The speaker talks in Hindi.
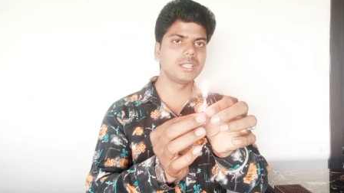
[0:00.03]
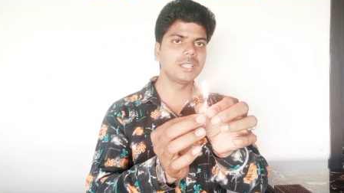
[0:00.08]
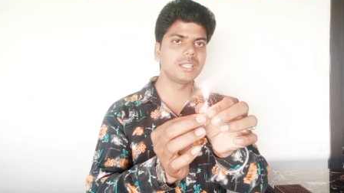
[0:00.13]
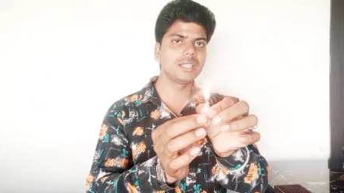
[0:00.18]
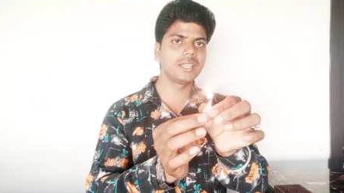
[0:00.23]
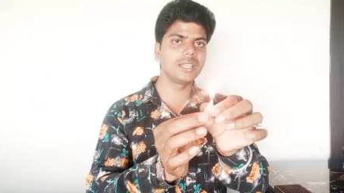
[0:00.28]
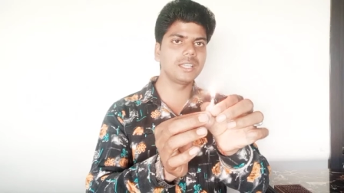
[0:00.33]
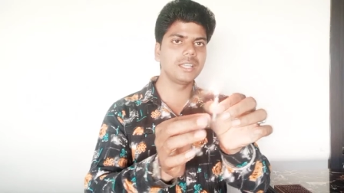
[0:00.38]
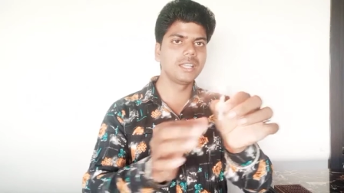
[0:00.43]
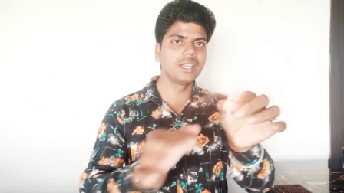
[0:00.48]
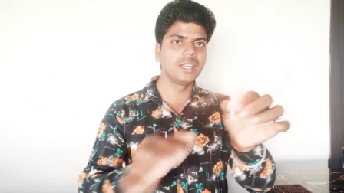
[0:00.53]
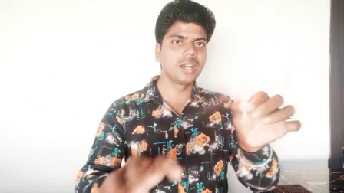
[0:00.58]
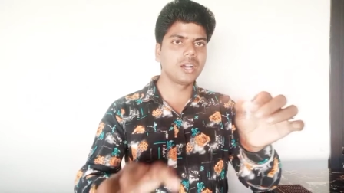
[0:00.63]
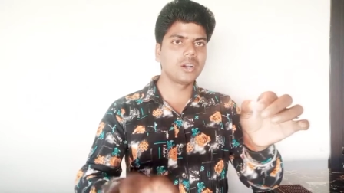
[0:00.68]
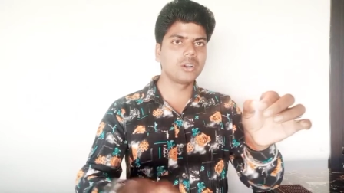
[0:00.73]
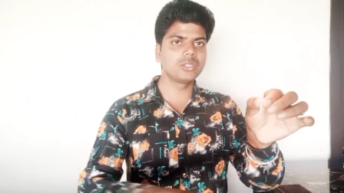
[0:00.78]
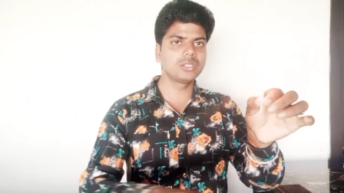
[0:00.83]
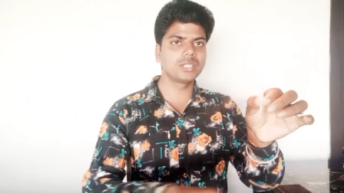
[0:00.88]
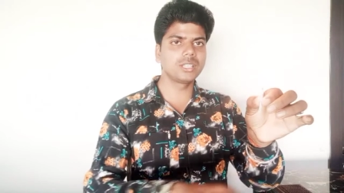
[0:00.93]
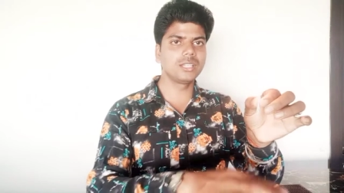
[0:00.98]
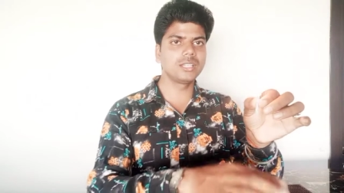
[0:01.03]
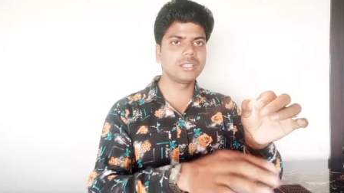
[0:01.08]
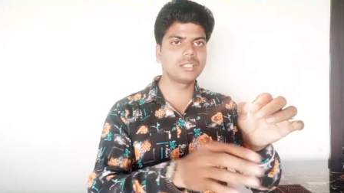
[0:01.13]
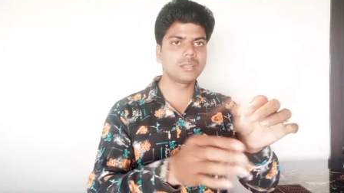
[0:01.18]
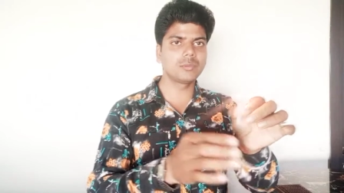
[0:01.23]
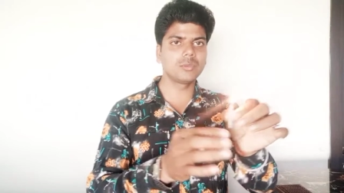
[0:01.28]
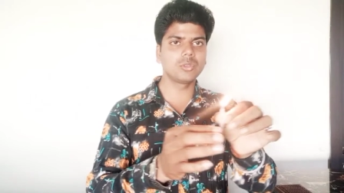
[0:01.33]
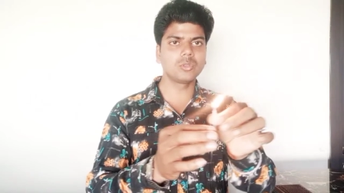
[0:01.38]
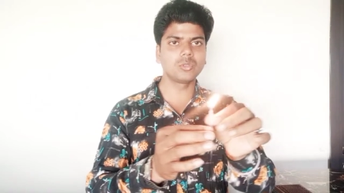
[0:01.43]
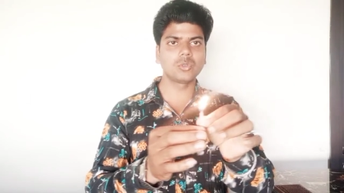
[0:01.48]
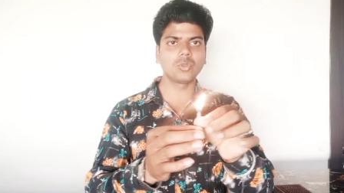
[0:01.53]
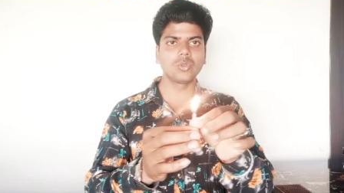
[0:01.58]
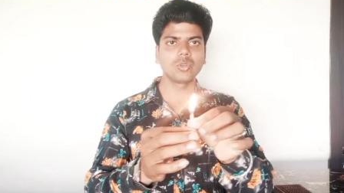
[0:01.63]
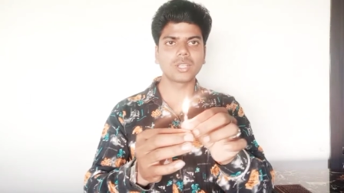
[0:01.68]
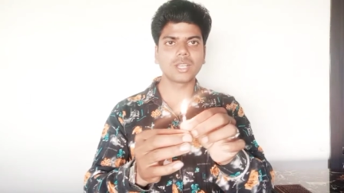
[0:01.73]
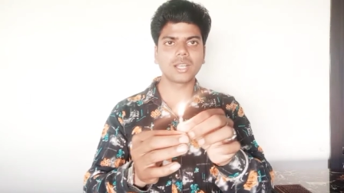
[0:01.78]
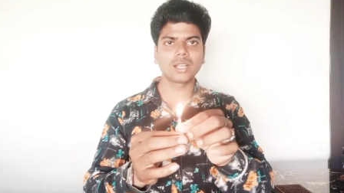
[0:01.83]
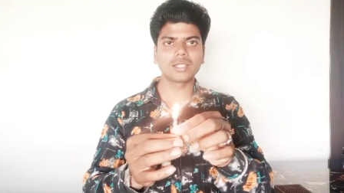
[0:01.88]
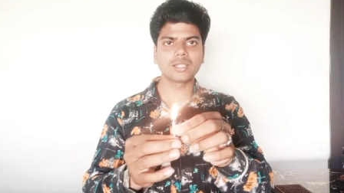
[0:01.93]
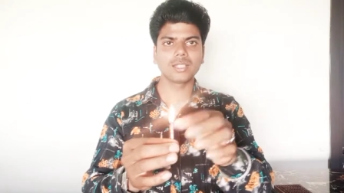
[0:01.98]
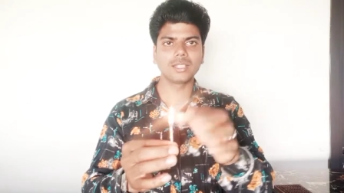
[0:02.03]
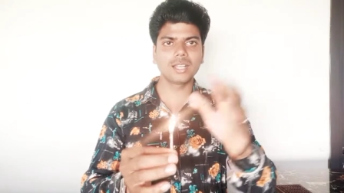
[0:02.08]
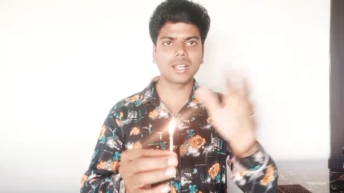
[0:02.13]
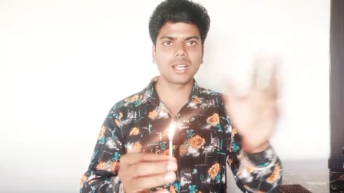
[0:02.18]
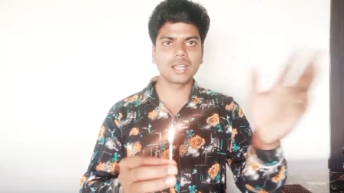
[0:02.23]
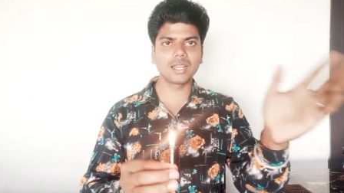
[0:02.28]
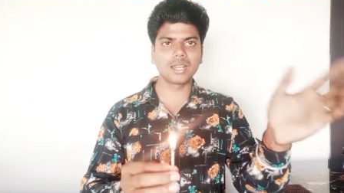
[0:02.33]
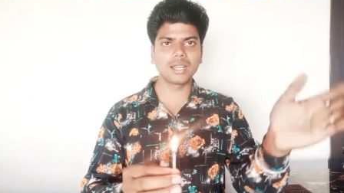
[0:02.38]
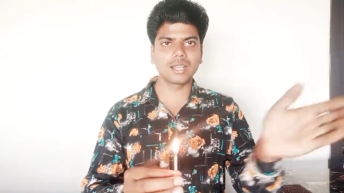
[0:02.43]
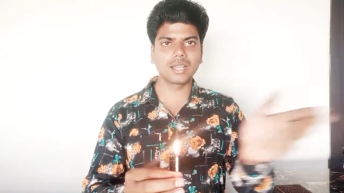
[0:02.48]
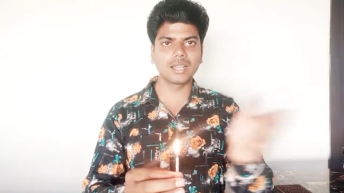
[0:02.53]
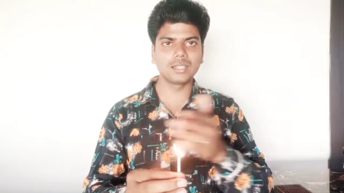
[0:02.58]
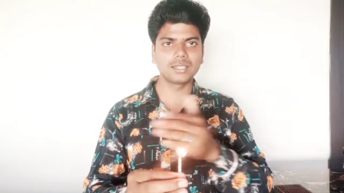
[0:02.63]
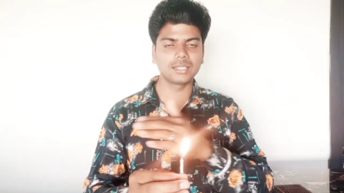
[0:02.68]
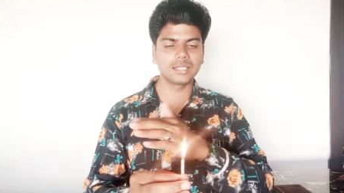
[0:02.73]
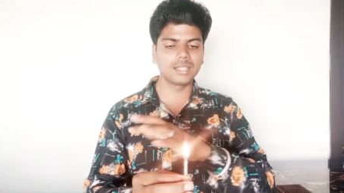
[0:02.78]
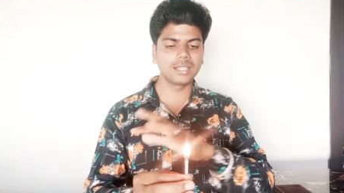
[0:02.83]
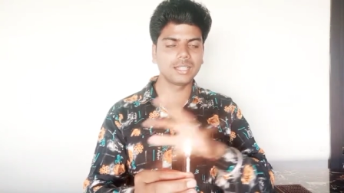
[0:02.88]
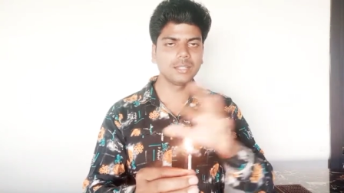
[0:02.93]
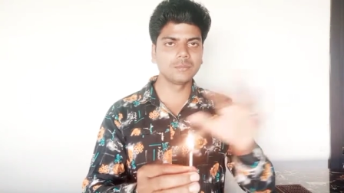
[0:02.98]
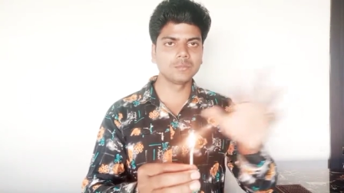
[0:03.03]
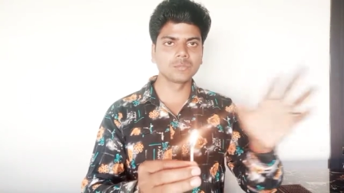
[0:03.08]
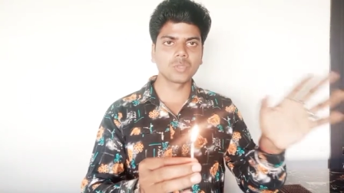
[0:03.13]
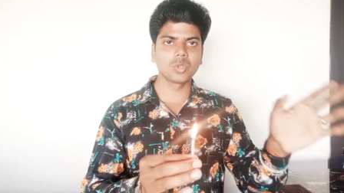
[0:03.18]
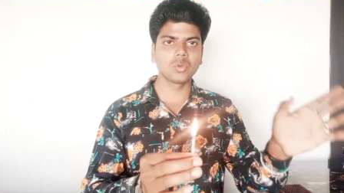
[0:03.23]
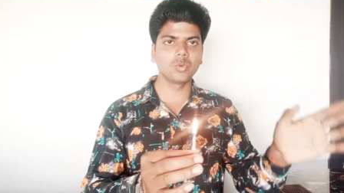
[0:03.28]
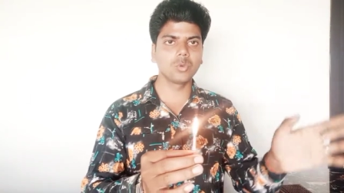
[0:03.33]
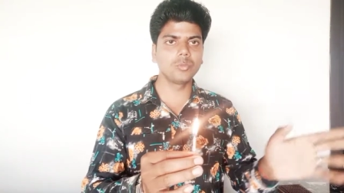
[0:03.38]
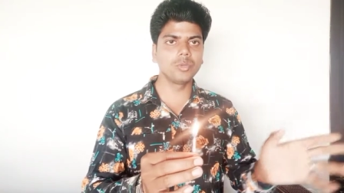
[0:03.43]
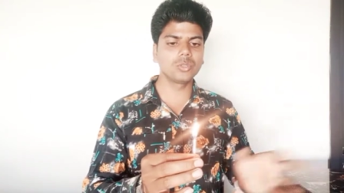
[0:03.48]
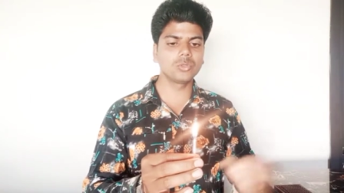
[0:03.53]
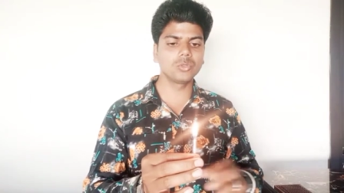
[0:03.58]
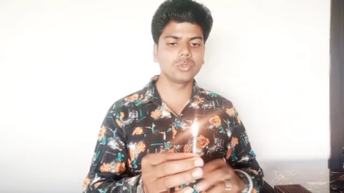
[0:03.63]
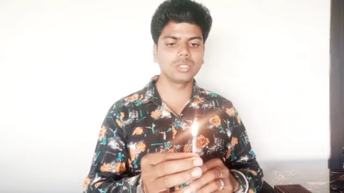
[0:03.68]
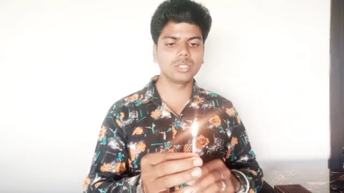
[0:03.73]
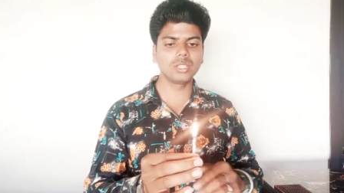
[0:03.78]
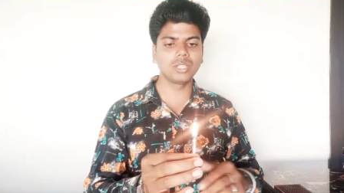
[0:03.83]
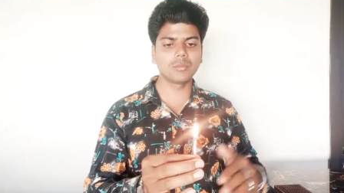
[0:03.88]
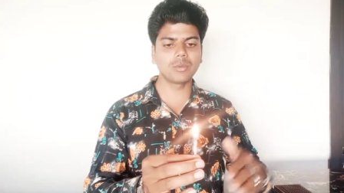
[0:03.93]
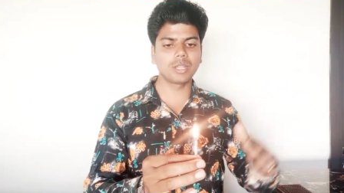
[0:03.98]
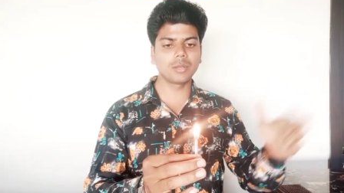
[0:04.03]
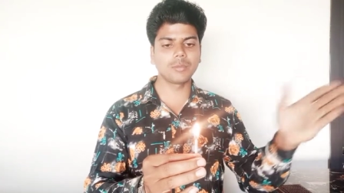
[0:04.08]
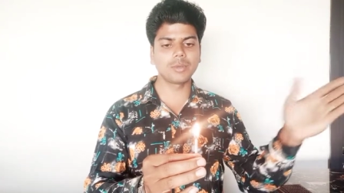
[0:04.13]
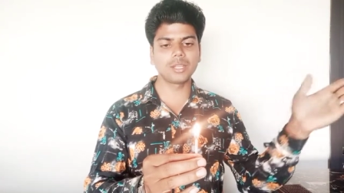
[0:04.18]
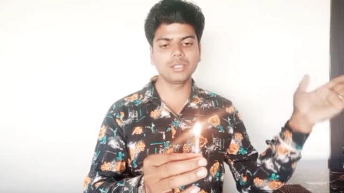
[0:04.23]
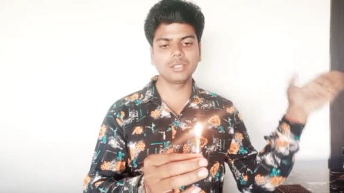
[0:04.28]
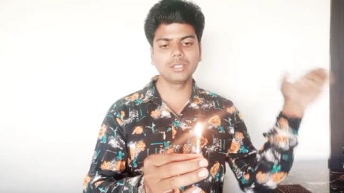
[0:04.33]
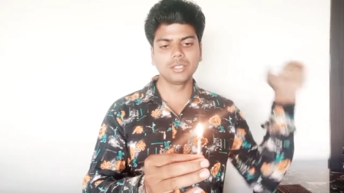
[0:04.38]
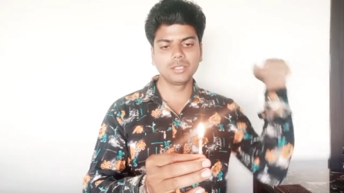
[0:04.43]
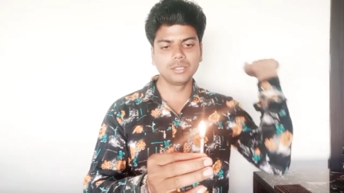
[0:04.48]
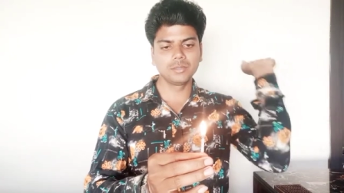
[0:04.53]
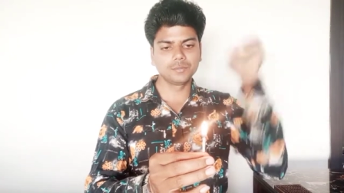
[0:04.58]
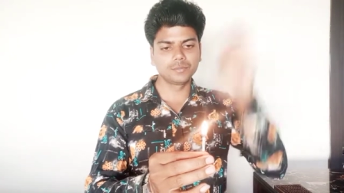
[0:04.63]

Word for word: ये और इसके नीचे भी कुछ लोग क्या करते हैं आग लगा लेते हैं वो भी कुछ नहीं हमारे पास